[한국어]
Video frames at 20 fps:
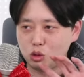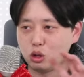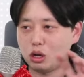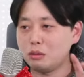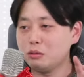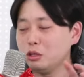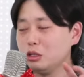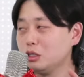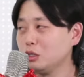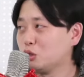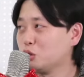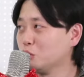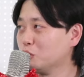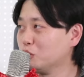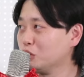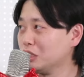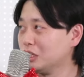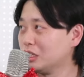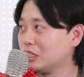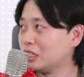좋아 보이는
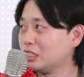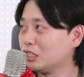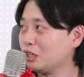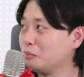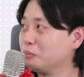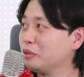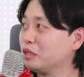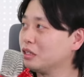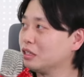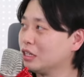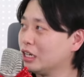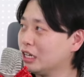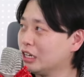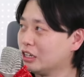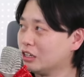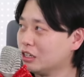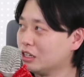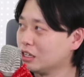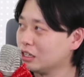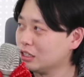종목을 일단 선별을
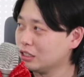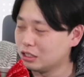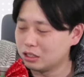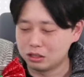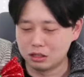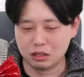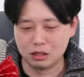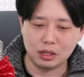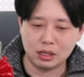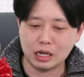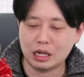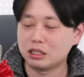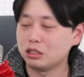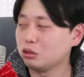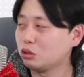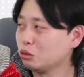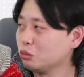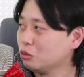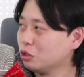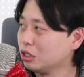해요. 음. 그래서 한 다섯
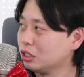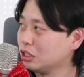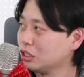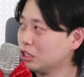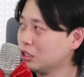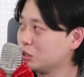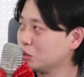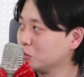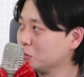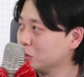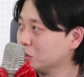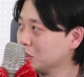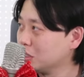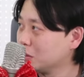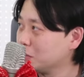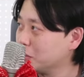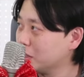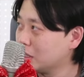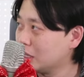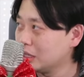종목에서 열 종목을
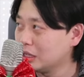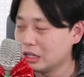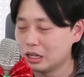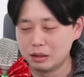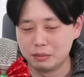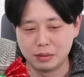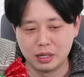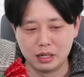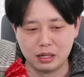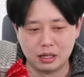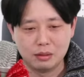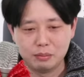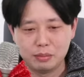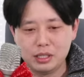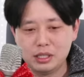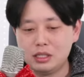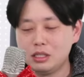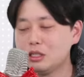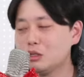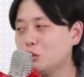선별을 한 다음에
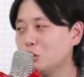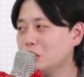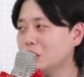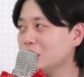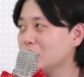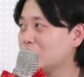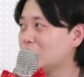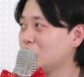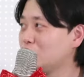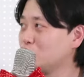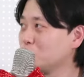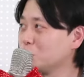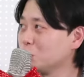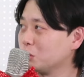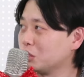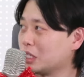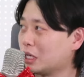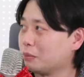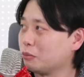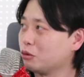비트코인을
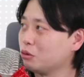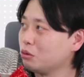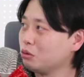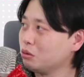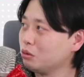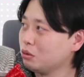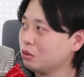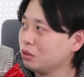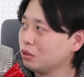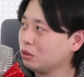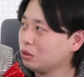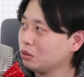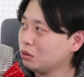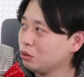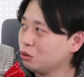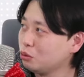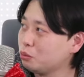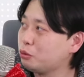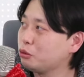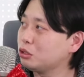기준으로 잡고
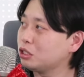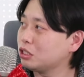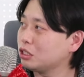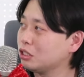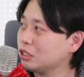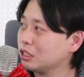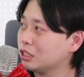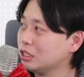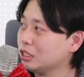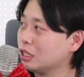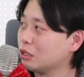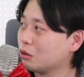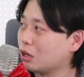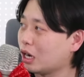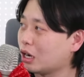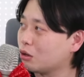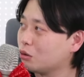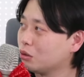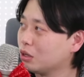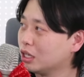이 포지션을 그대로
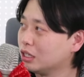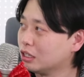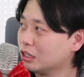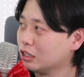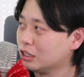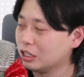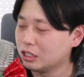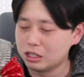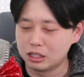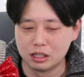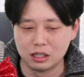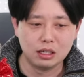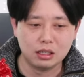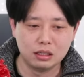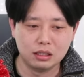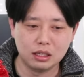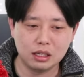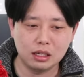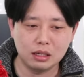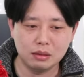갖고 가는 거예요.
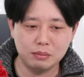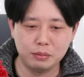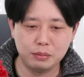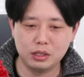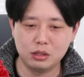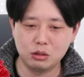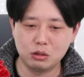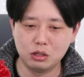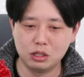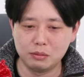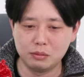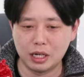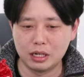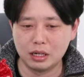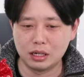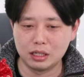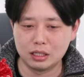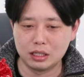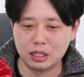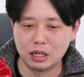근데 비트코인이
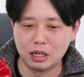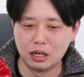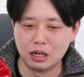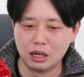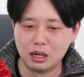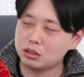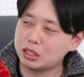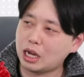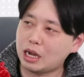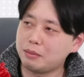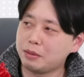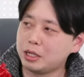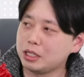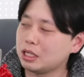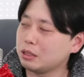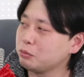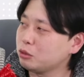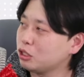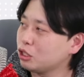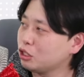만약에 제가 4만
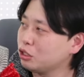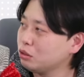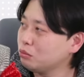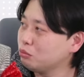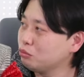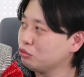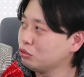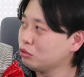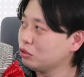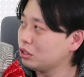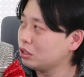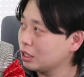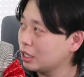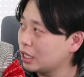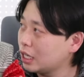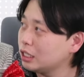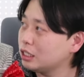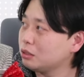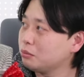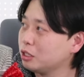뭐 3천 불이
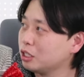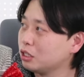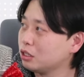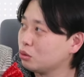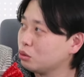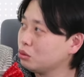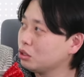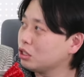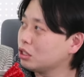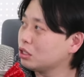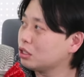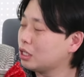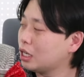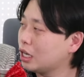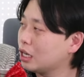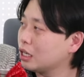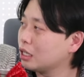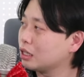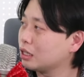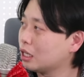깨지면 손절을
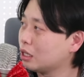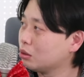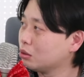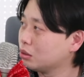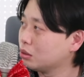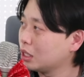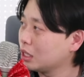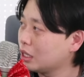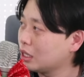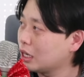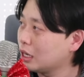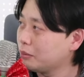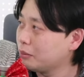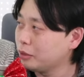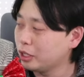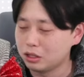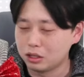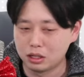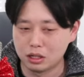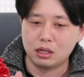해야겠다고
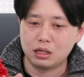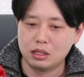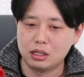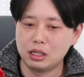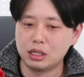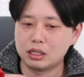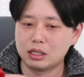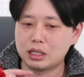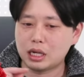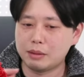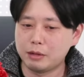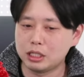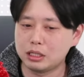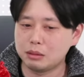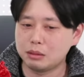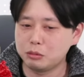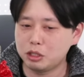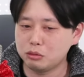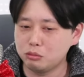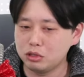생각하면 그냥 4만
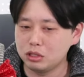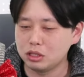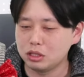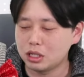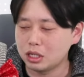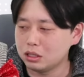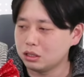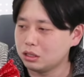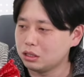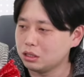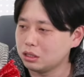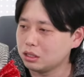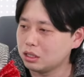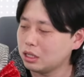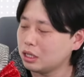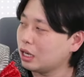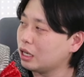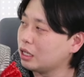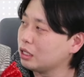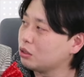3천 불이 깨졌을
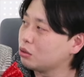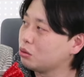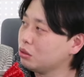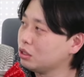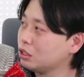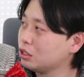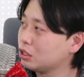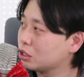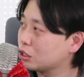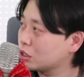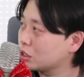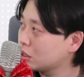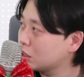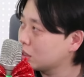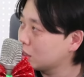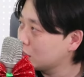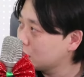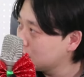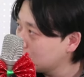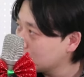때 알트코인을
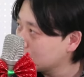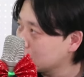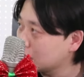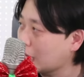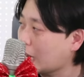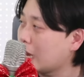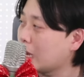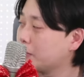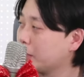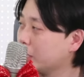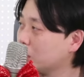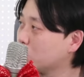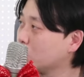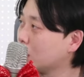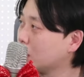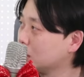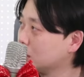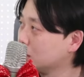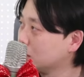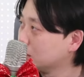그냥 다
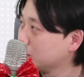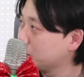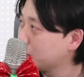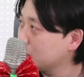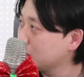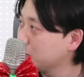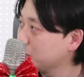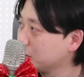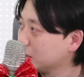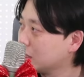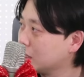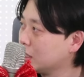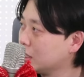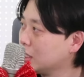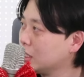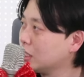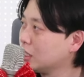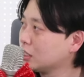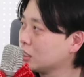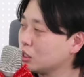매도하는 편입니다.
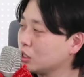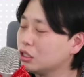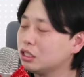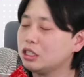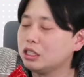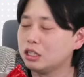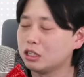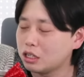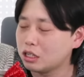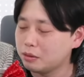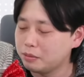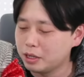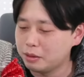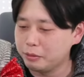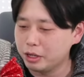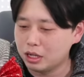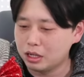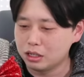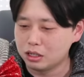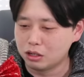음. 저는 이렇게
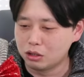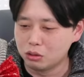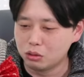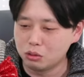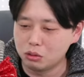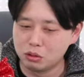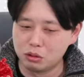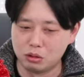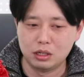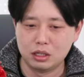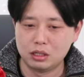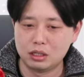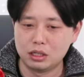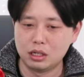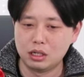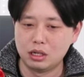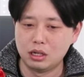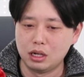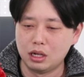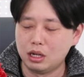매매하는 거고
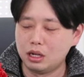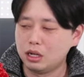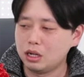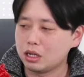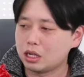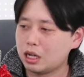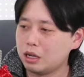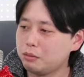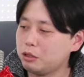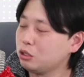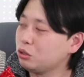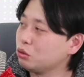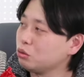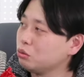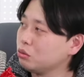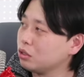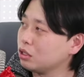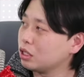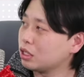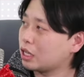이제
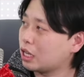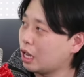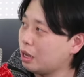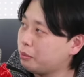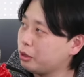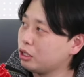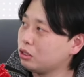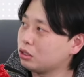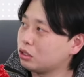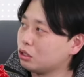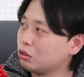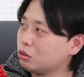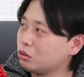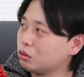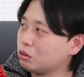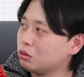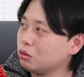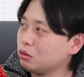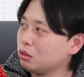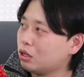개별종
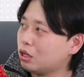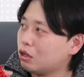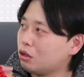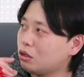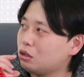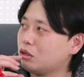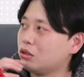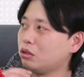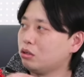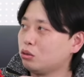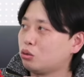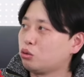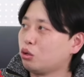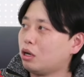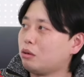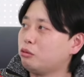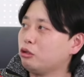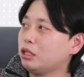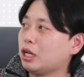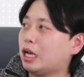개별적으로 어
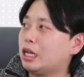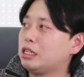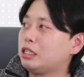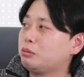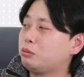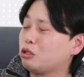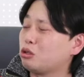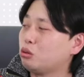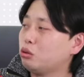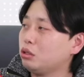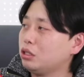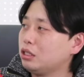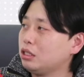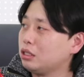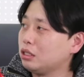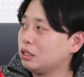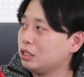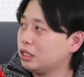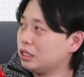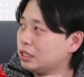좋아 보이는
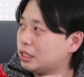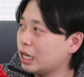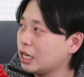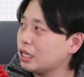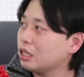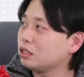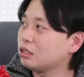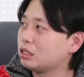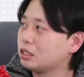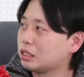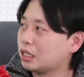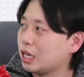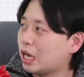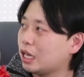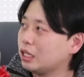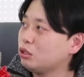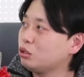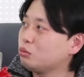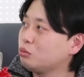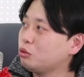알트코인이 생겼을 때
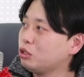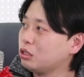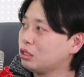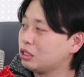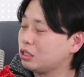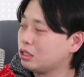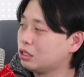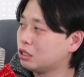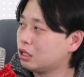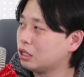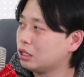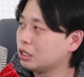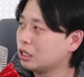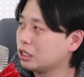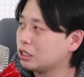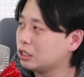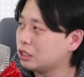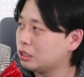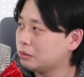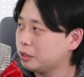한 종목을 들어간다
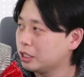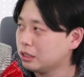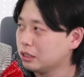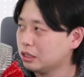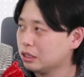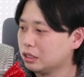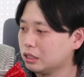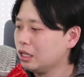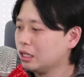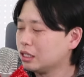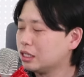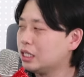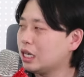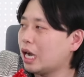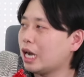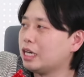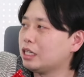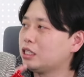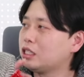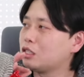치면은 그
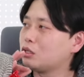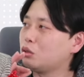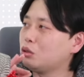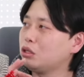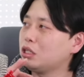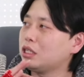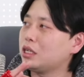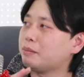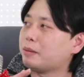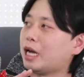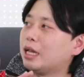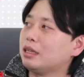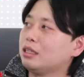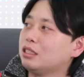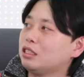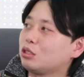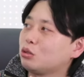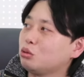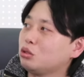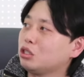알트코인에
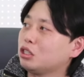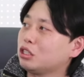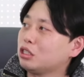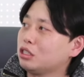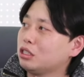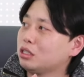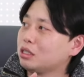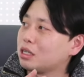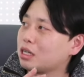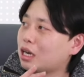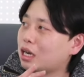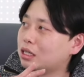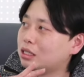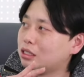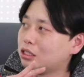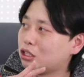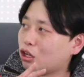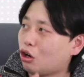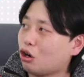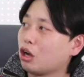맞는
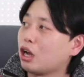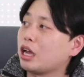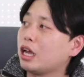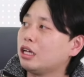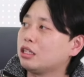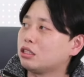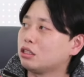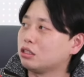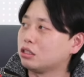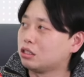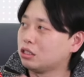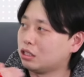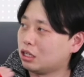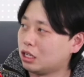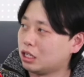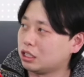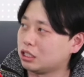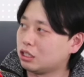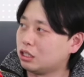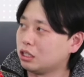손절가를 정해서
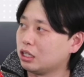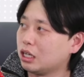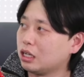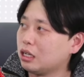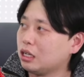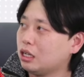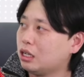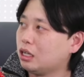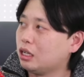들어가시거나